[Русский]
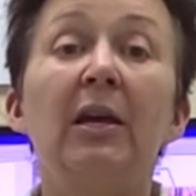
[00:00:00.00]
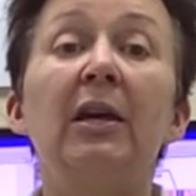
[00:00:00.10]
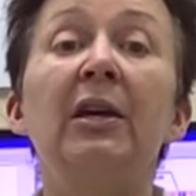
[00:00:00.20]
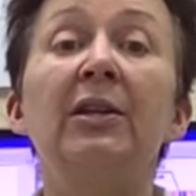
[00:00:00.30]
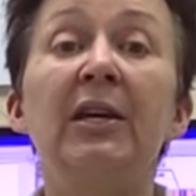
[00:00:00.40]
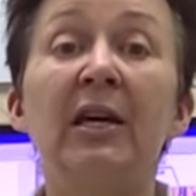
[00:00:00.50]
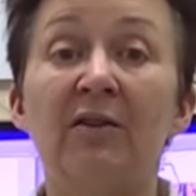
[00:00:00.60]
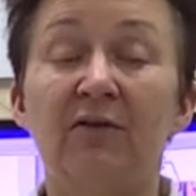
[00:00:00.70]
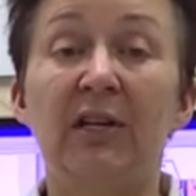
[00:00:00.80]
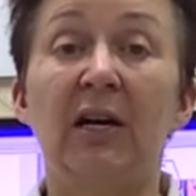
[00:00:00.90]
и
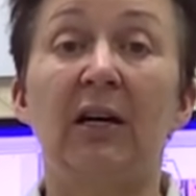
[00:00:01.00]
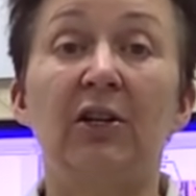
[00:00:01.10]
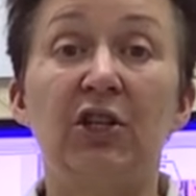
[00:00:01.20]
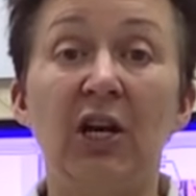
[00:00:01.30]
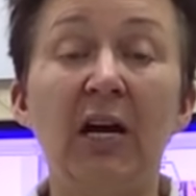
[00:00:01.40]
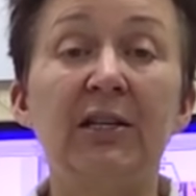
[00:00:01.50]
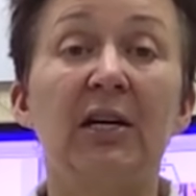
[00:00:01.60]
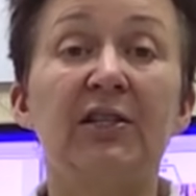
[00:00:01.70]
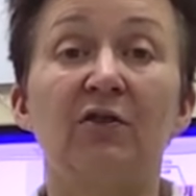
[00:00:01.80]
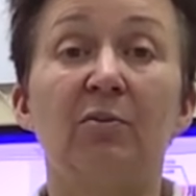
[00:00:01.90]
нервные окончания
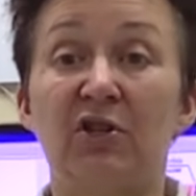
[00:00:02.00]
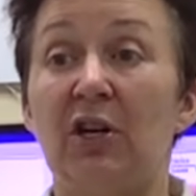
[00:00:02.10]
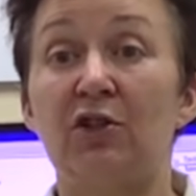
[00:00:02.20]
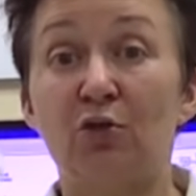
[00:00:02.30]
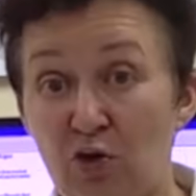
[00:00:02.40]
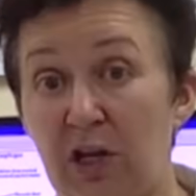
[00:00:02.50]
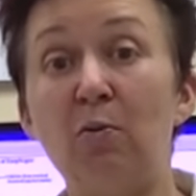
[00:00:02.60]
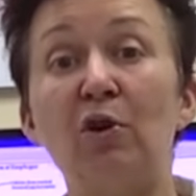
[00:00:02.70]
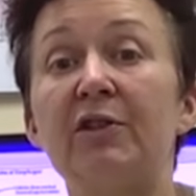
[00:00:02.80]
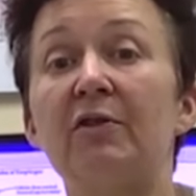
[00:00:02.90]
освобождаются. Ушла
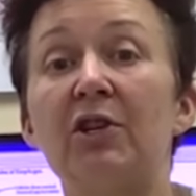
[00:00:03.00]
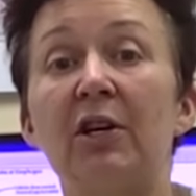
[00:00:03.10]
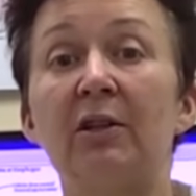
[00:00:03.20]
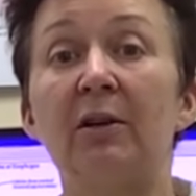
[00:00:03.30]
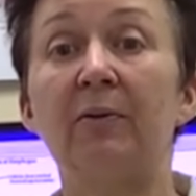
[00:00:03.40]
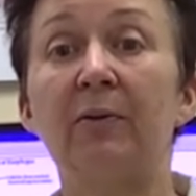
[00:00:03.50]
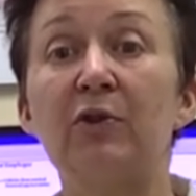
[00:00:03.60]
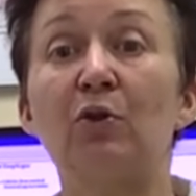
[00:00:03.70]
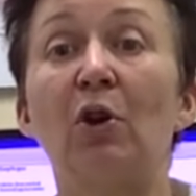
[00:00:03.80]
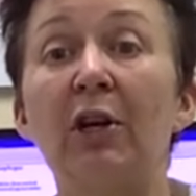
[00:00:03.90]
боль совершенно.
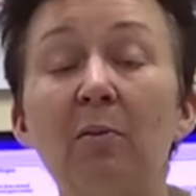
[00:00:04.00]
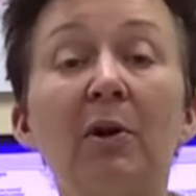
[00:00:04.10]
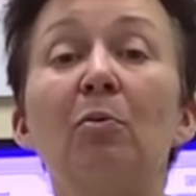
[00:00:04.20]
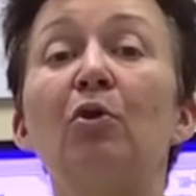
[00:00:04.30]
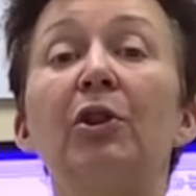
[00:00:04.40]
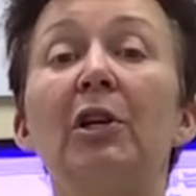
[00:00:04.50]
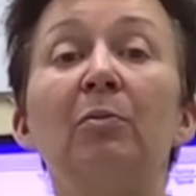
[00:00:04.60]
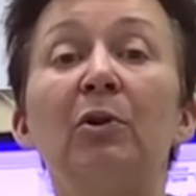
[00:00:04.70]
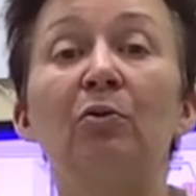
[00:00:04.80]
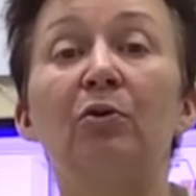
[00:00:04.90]
Сколько мы работали
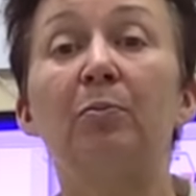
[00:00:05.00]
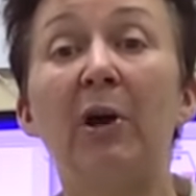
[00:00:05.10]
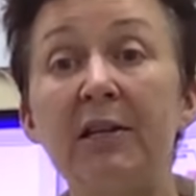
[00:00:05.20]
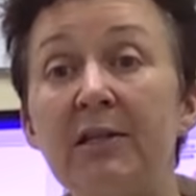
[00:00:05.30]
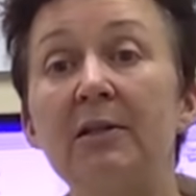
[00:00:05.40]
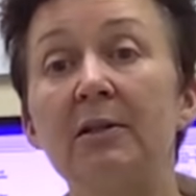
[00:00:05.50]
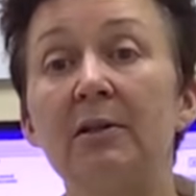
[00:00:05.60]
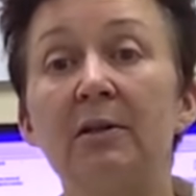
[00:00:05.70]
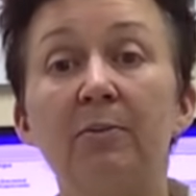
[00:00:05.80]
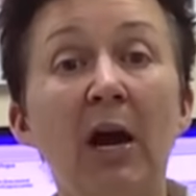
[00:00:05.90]
минут? Пять?
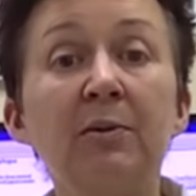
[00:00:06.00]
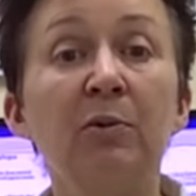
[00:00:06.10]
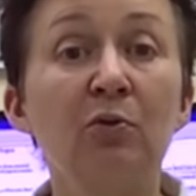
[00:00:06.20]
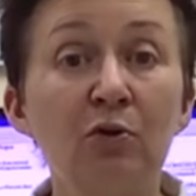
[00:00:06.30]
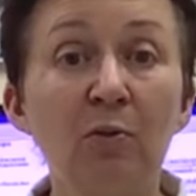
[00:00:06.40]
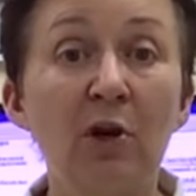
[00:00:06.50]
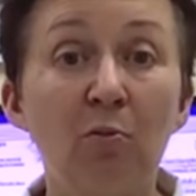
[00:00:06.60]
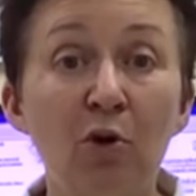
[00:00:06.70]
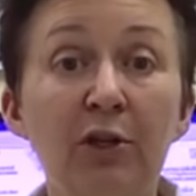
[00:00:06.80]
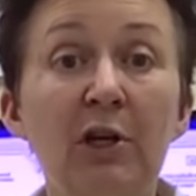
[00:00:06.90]
Пять минут мы
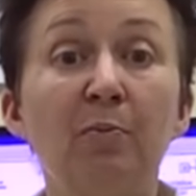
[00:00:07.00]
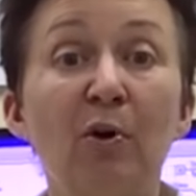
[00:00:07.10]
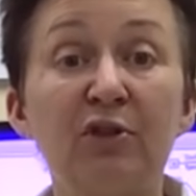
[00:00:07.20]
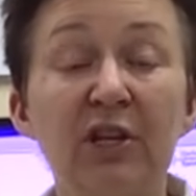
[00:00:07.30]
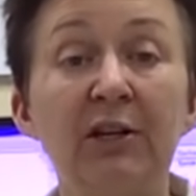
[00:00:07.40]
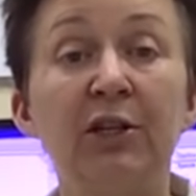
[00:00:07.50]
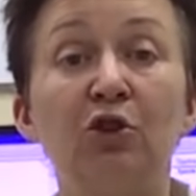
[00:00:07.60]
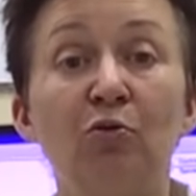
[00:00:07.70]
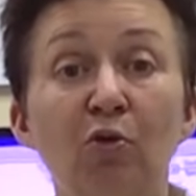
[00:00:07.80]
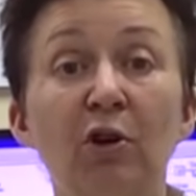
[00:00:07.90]
работали по
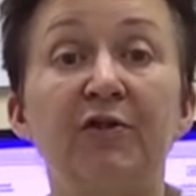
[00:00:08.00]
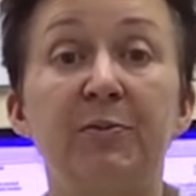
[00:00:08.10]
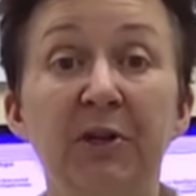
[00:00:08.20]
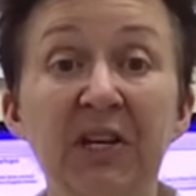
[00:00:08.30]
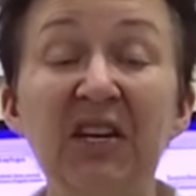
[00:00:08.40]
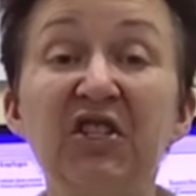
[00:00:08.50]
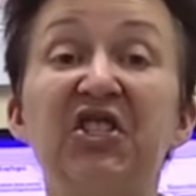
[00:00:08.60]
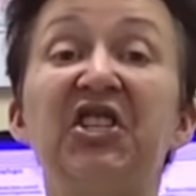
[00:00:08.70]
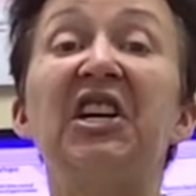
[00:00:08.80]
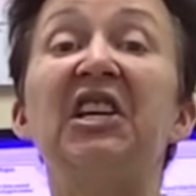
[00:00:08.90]
устранению боли в спине
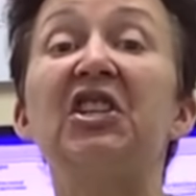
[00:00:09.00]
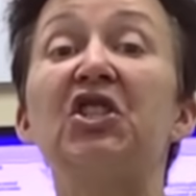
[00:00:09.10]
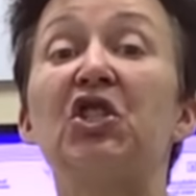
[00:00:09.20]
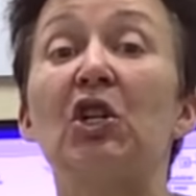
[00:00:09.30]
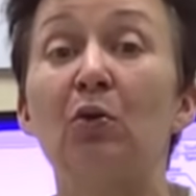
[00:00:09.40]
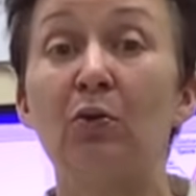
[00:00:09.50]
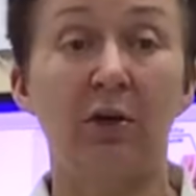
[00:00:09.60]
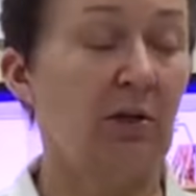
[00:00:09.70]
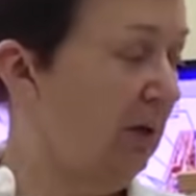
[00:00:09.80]
через желудок.